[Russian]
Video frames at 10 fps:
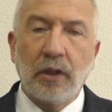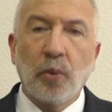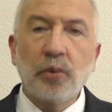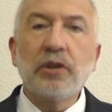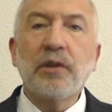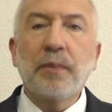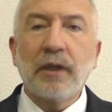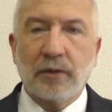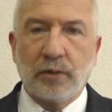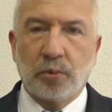он и
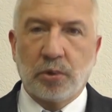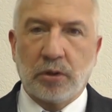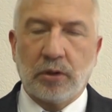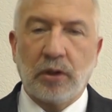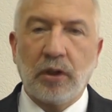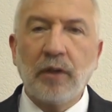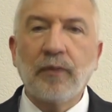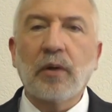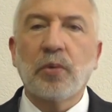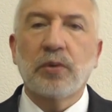теперь служит и в
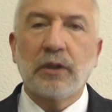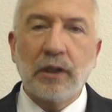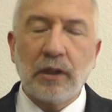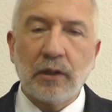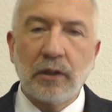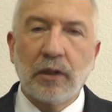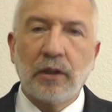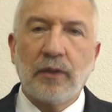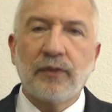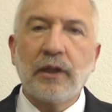Иркуте,
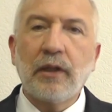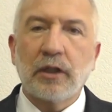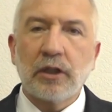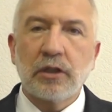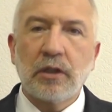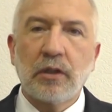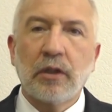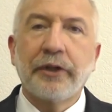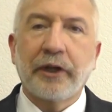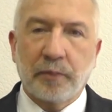и всей нашей
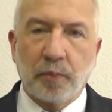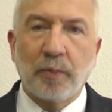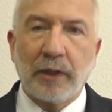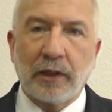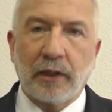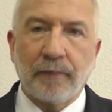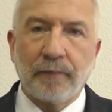республике.